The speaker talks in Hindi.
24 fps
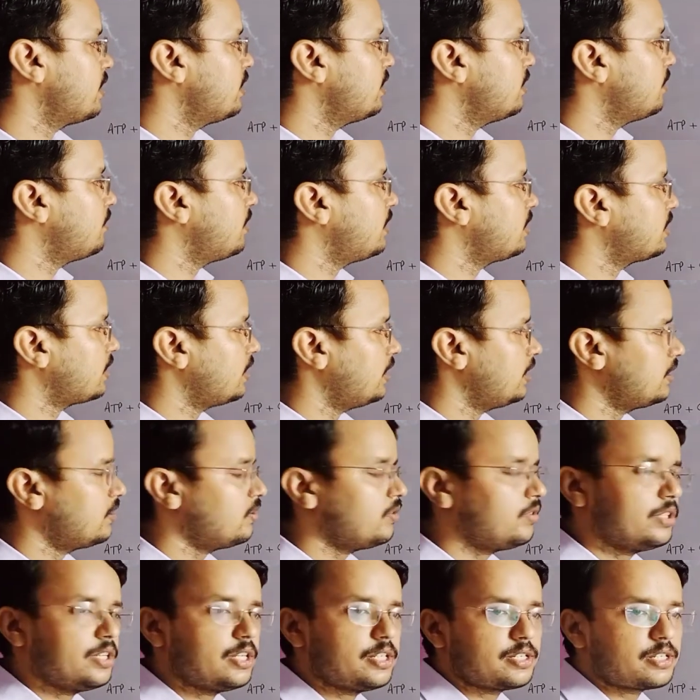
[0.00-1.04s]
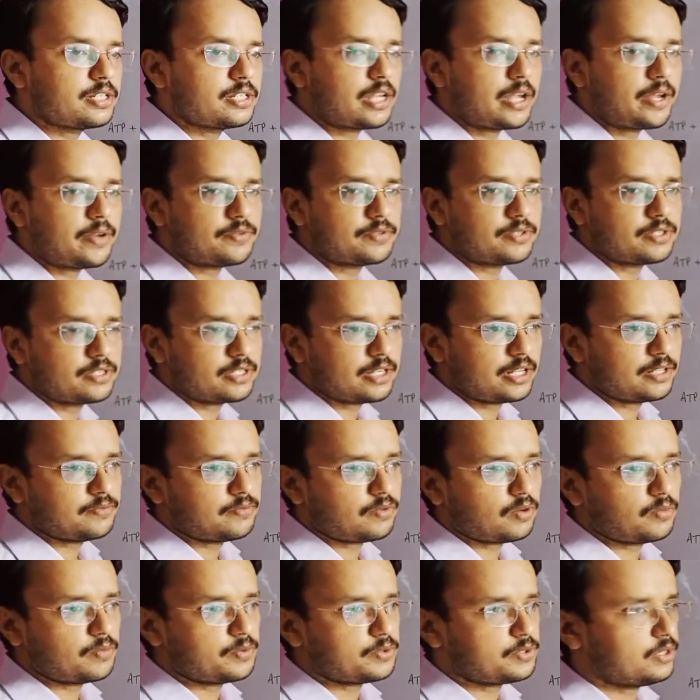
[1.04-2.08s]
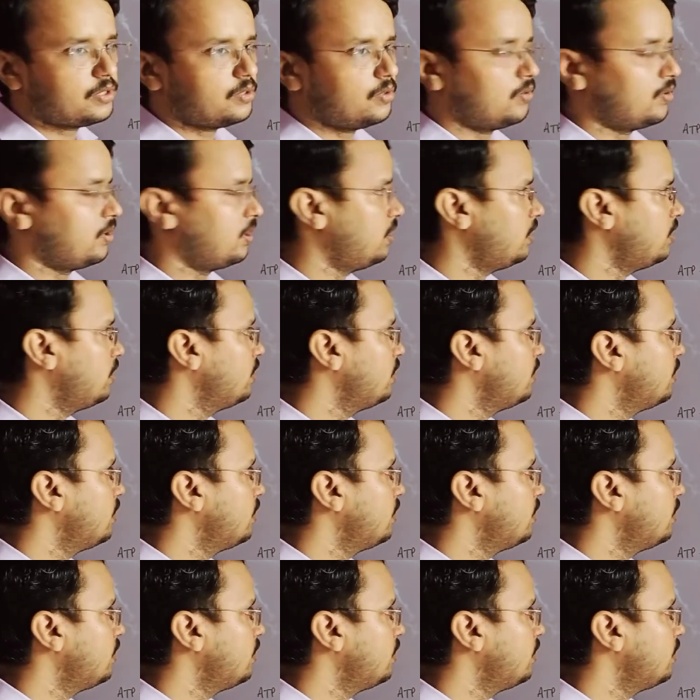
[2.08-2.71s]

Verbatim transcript: के अंदर बात करें तो ये टाइप फॉर्मेशन होगी